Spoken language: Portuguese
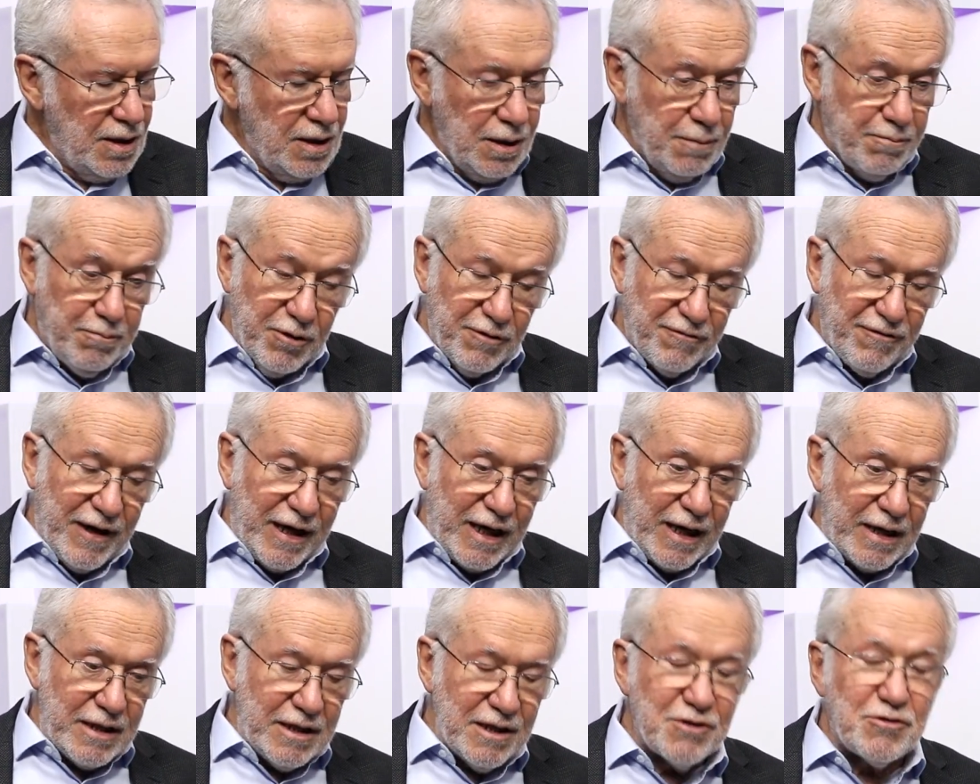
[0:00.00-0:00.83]
E por
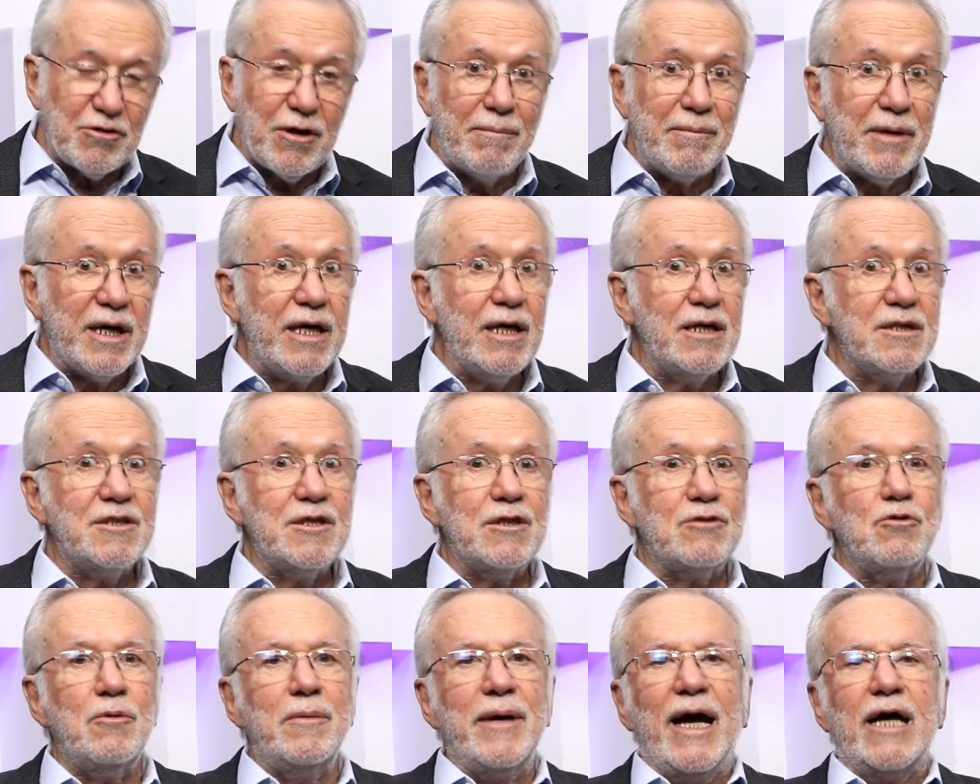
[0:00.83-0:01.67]
falar nisso, amanhã é
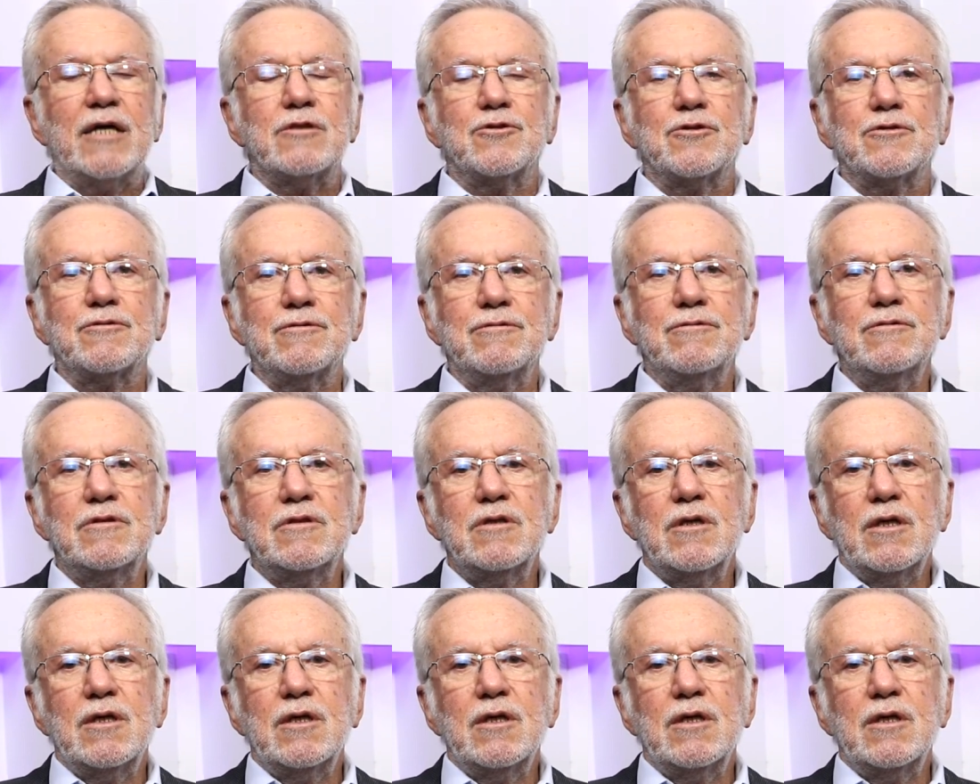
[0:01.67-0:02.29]
dia do médico.